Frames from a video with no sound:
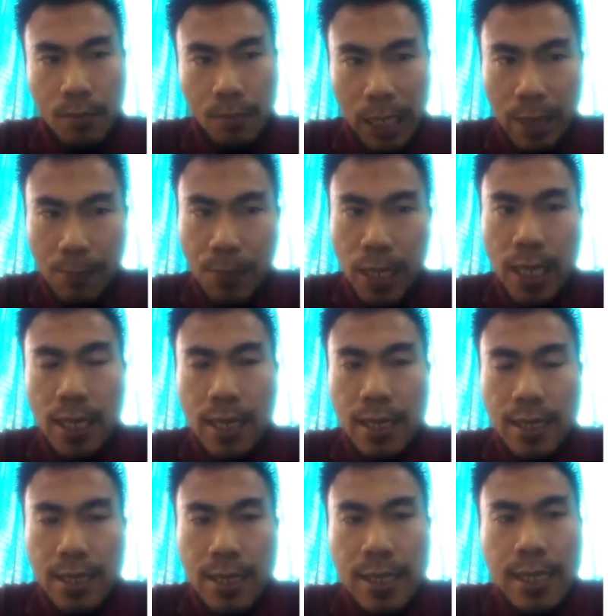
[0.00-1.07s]
Mengapa?
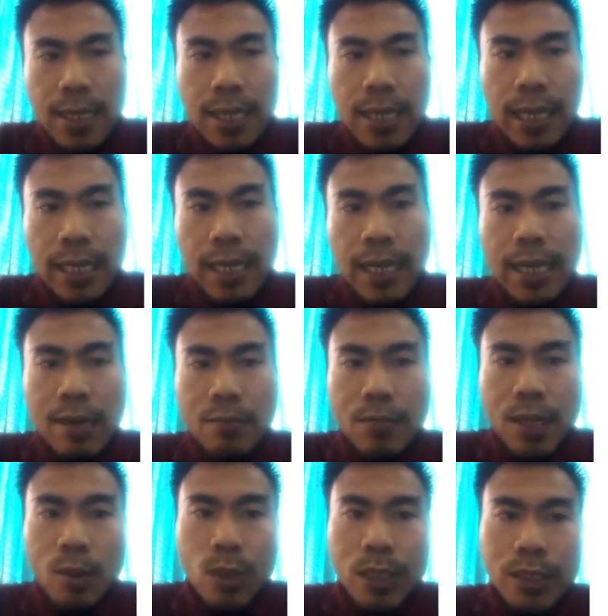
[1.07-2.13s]
Karena
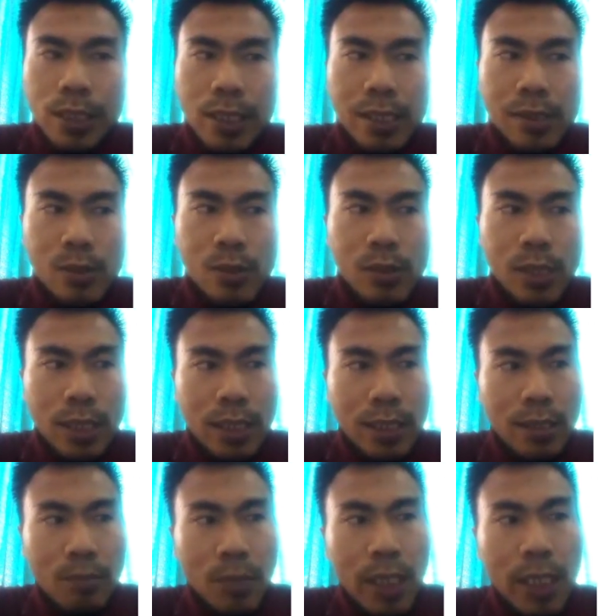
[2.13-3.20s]
gambar wajah Yesus yang
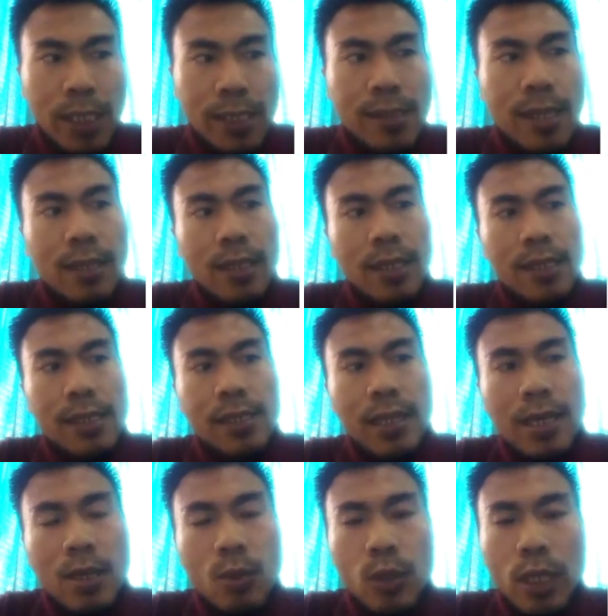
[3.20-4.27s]
kita miliki saat ini
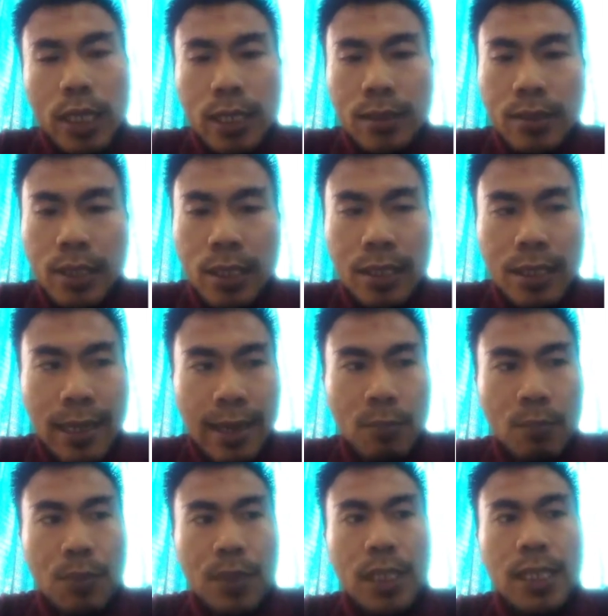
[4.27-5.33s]
selalu identik dengan
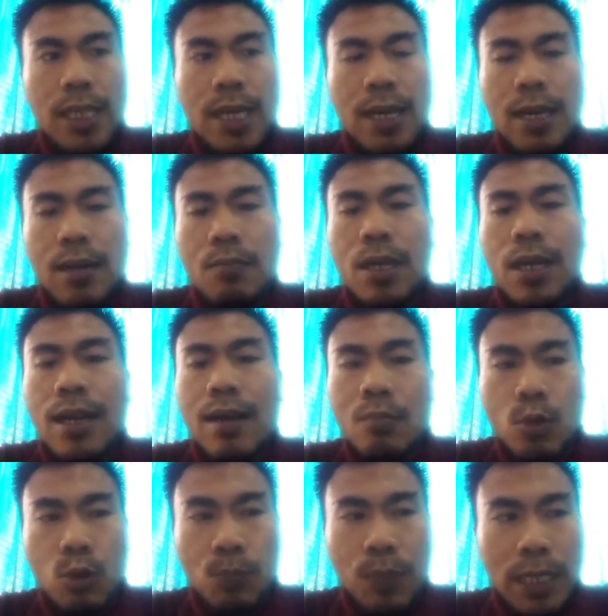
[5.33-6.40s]
pria
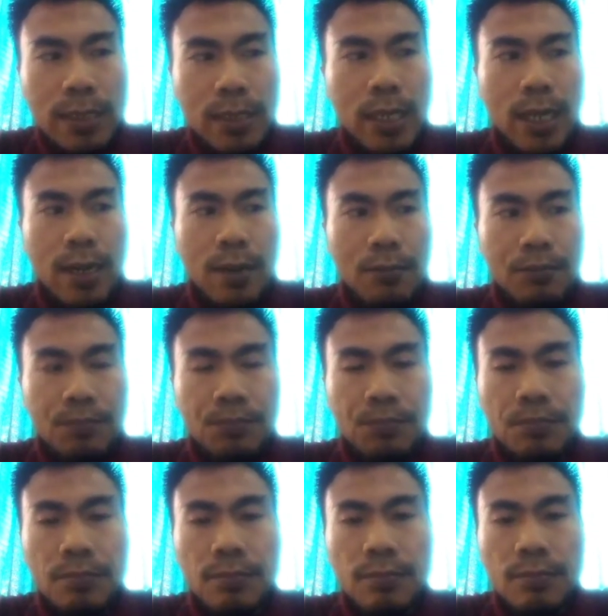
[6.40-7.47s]
berambut panjang.
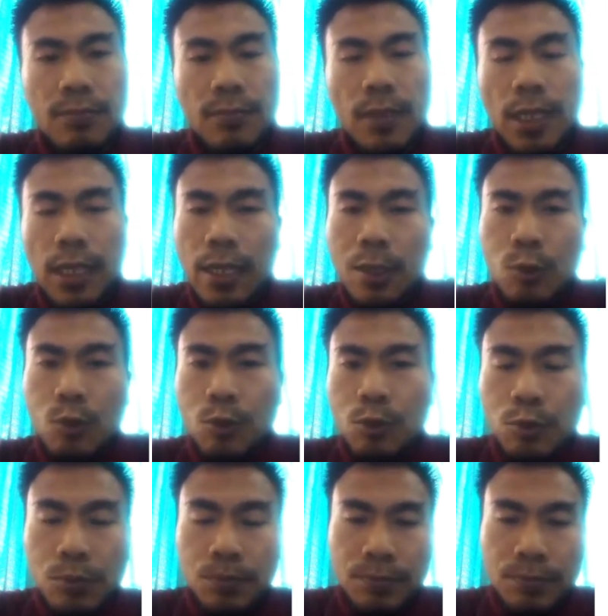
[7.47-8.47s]
Lalu,